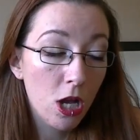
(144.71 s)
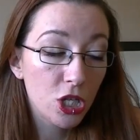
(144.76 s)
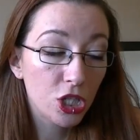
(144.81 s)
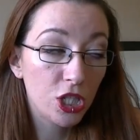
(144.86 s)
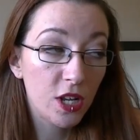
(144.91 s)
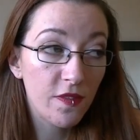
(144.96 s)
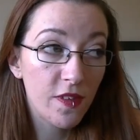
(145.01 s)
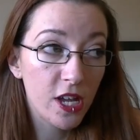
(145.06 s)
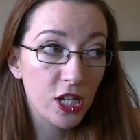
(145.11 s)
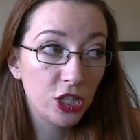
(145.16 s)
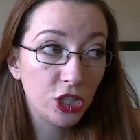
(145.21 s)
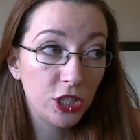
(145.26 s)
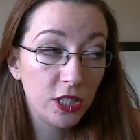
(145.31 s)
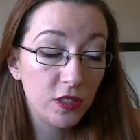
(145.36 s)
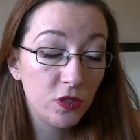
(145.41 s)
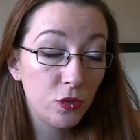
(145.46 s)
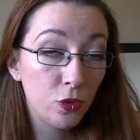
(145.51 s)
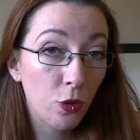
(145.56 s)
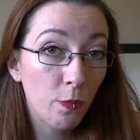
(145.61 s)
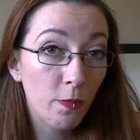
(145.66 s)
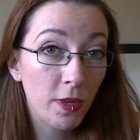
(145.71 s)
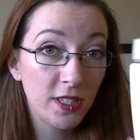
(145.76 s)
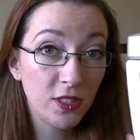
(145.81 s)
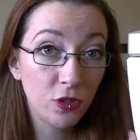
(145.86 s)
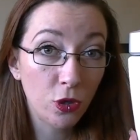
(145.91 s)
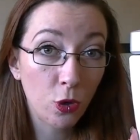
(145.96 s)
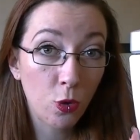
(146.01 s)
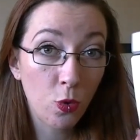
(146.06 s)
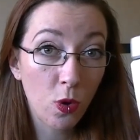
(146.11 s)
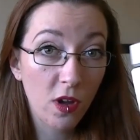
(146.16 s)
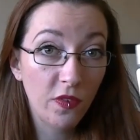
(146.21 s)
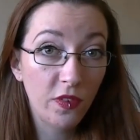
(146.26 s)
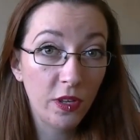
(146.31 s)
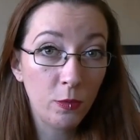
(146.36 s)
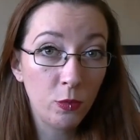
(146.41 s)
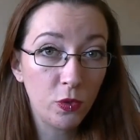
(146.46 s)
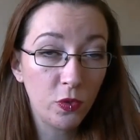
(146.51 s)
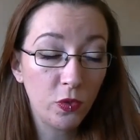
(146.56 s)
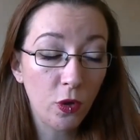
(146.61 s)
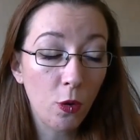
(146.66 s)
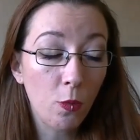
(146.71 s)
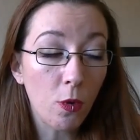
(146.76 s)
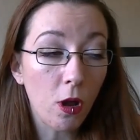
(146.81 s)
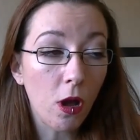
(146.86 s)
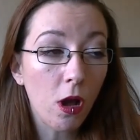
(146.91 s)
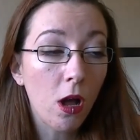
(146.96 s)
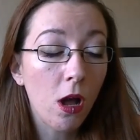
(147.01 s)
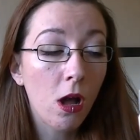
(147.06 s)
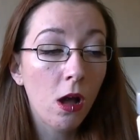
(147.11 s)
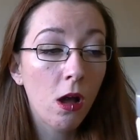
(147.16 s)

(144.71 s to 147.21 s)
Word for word: Je l'avais acheté sur Master il me semble.